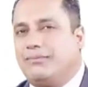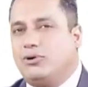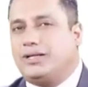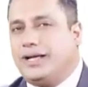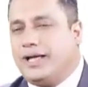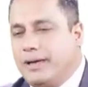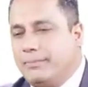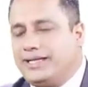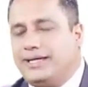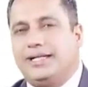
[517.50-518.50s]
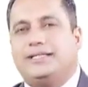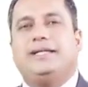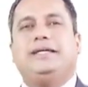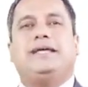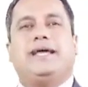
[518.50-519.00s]
क्या बोलते हैं बेसिकली
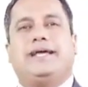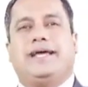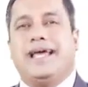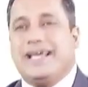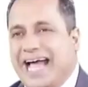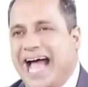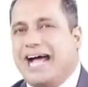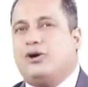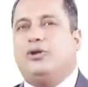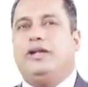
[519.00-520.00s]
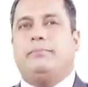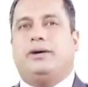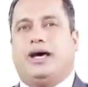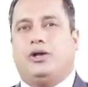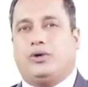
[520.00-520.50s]
तरीके हैं ये या एक्रोनिम
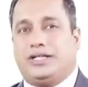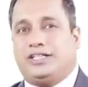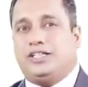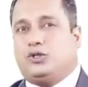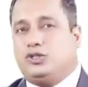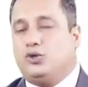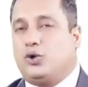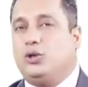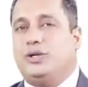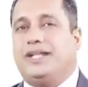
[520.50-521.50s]
बना लो किसी चीज़ को जोड़ लो